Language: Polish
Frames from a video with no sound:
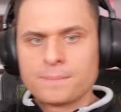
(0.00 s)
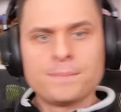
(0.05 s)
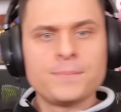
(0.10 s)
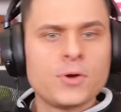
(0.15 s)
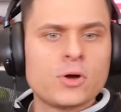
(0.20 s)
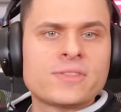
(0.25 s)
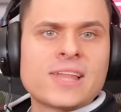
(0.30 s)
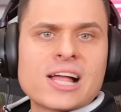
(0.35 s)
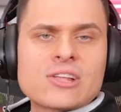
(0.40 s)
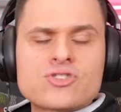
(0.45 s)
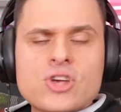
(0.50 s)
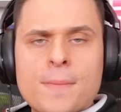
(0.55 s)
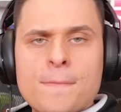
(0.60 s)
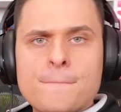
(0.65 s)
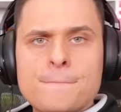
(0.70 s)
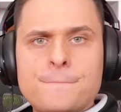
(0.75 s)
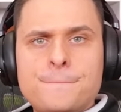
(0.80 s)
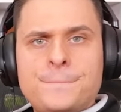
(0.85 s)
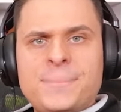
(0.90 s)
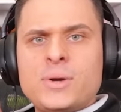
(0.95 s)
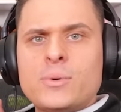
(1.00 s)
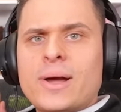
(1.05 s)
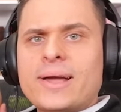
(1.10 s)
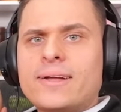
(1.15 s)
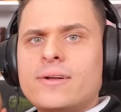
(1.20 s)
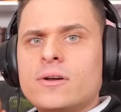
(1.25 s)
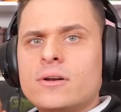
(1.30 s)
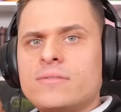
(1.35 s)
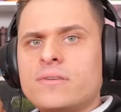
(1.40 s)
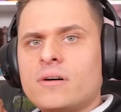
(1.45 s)
miotaczem
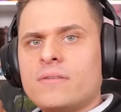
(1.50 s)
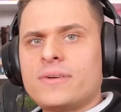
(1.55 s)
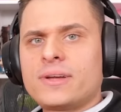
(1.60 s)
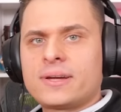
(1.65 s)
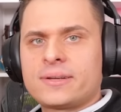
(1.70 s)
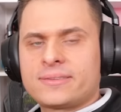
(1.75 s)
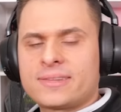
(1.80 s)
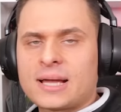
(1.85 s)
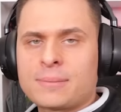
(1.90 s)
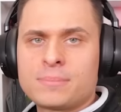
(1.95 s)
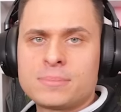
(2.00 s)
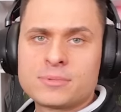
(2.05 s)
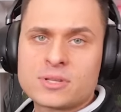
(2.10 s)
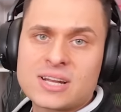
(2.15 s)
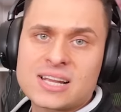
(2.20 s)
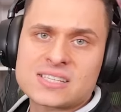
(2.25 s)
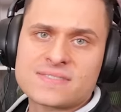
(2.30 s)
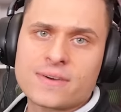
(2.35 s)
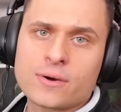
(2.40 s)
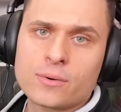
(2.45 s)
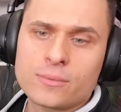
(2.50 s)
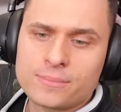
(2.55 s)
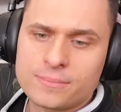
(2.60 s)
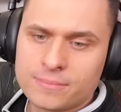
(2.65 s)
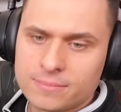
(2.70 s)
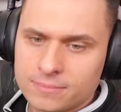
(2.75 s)
piłek golfowych, tak bym to nazwał.